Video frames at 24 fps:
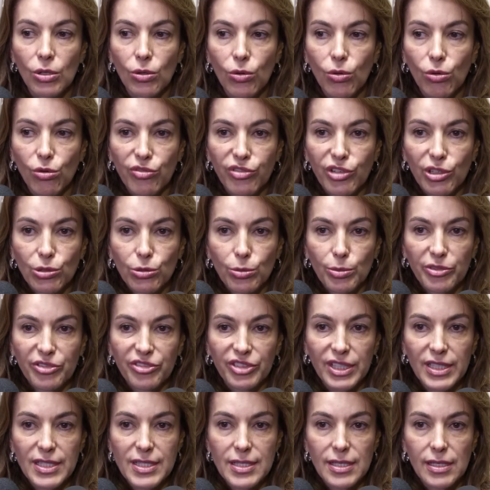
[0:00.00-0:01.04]
com o volume
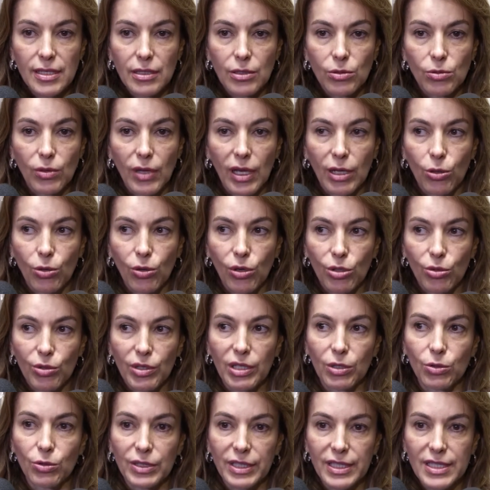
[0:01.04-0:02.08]
financeiro. Agora, o
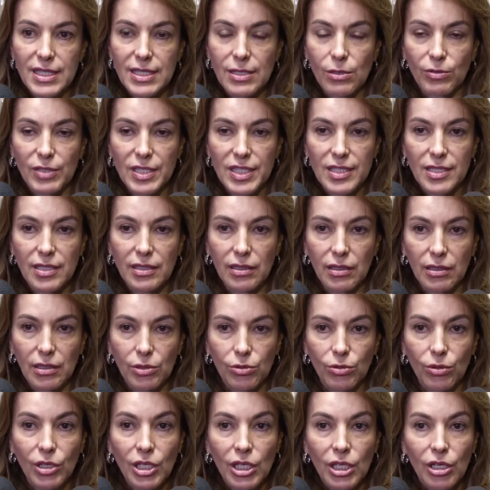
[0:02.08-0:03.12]
que aconteceu esse
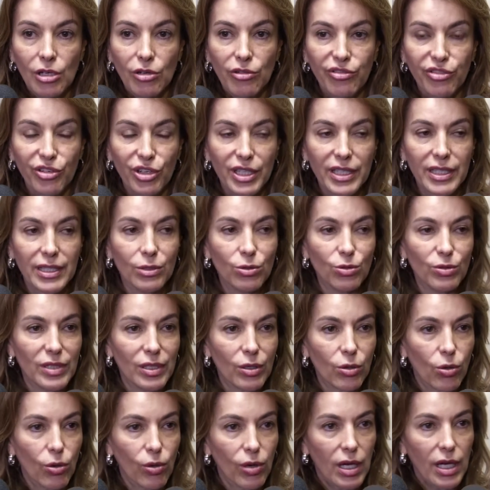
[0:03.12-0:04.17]
ano foi que, no
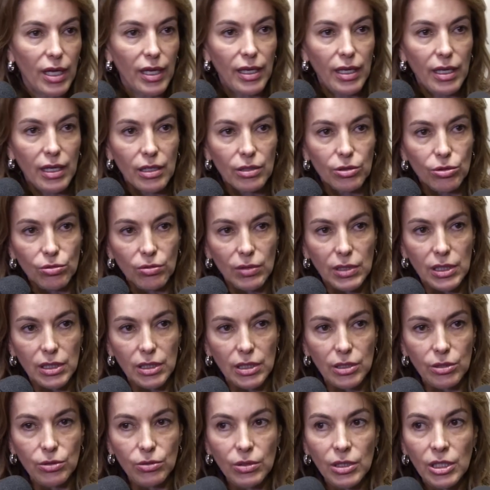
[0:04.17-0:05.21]
decorrer do
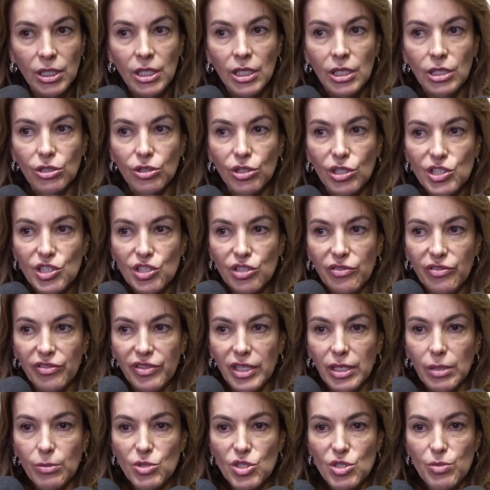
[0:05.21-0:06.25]
ano, nós
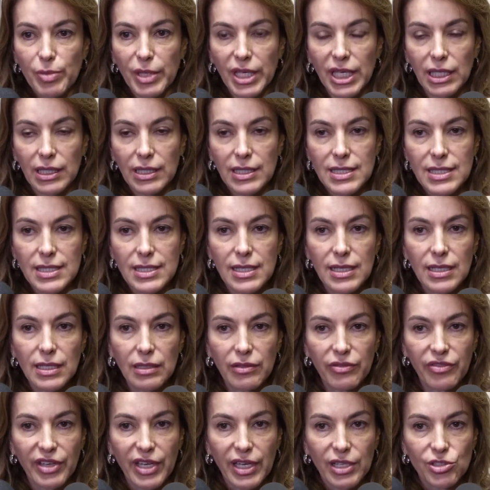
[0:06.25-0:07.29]
tivemos perdas
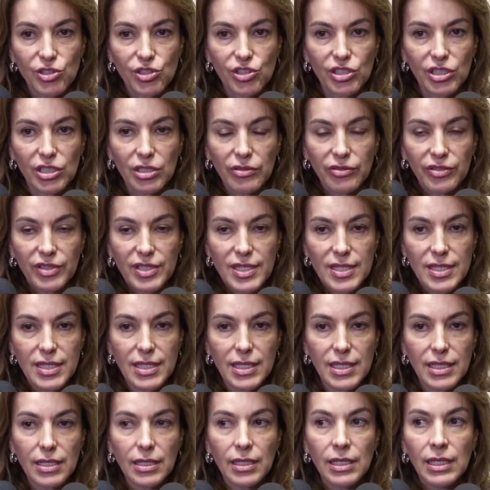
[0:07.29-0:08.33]
significativas
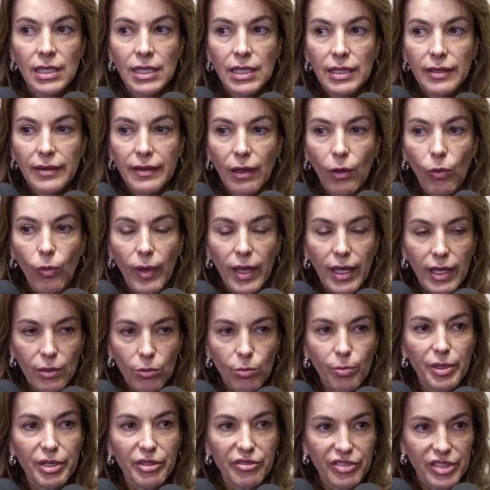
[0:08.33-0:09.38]
que não
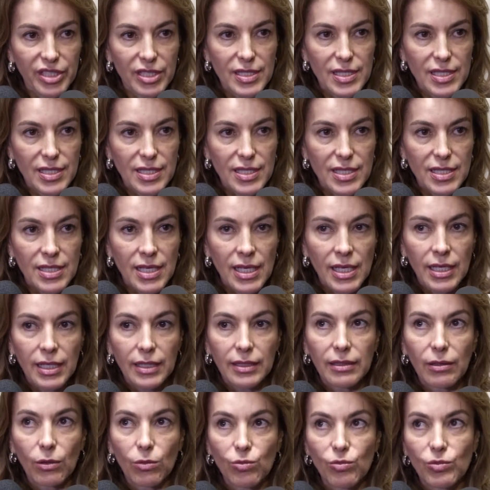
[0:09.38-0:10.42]
eram previstas.
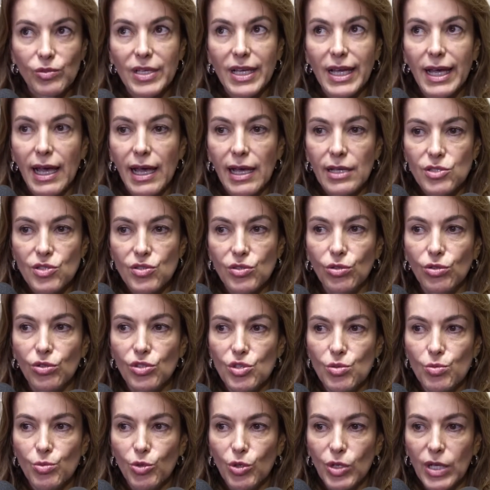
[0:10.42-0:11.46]
Então, caso em
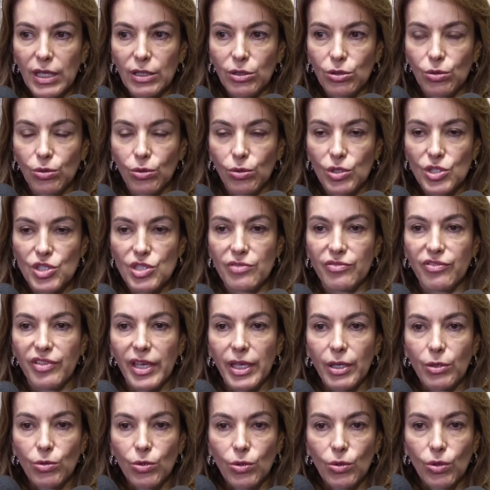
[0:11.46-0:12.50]
2014
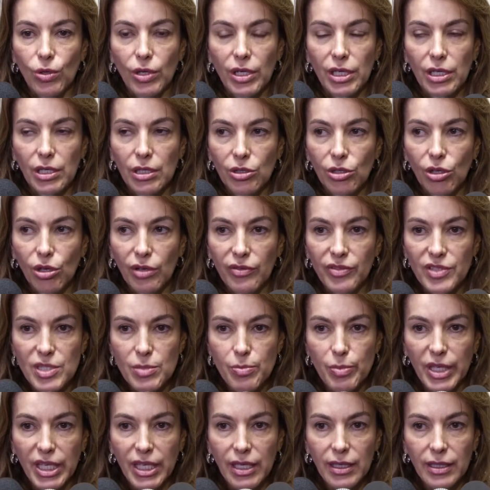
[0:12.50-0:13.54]
venham a ocorrer
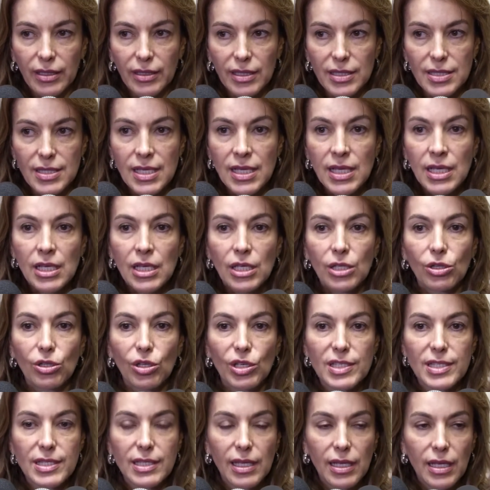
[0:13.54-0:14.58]
novas perdas,
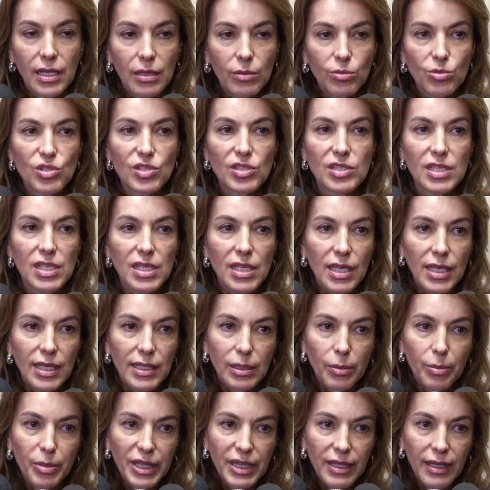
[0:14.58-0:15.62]
nós teremos sim que
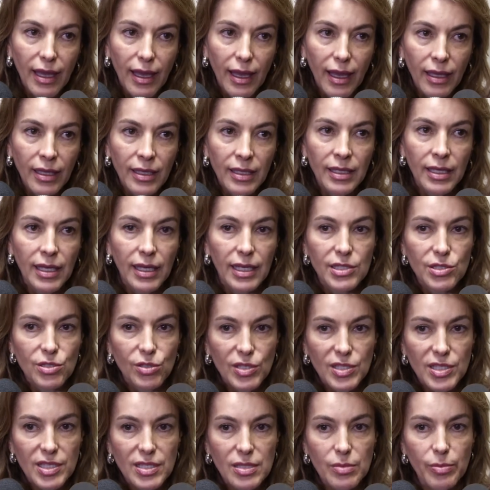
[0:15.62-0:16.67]
adaptar as
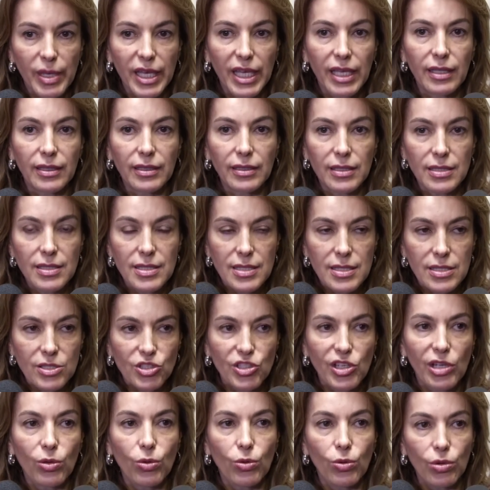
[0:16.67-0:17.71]
nossas metas
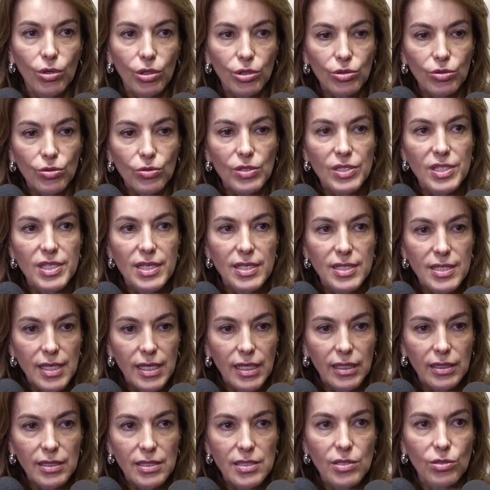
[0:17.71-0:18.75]
de acordo com as
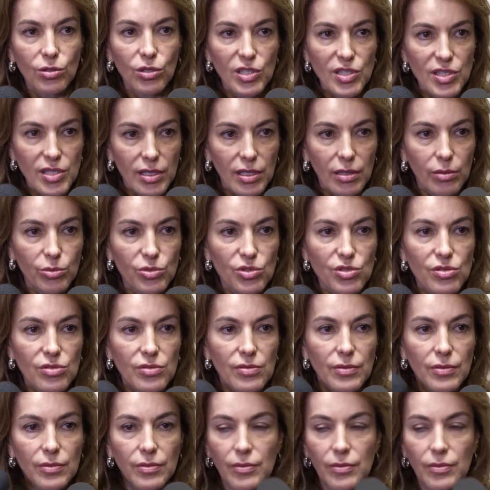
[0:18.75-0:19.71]
receitas que nós temos.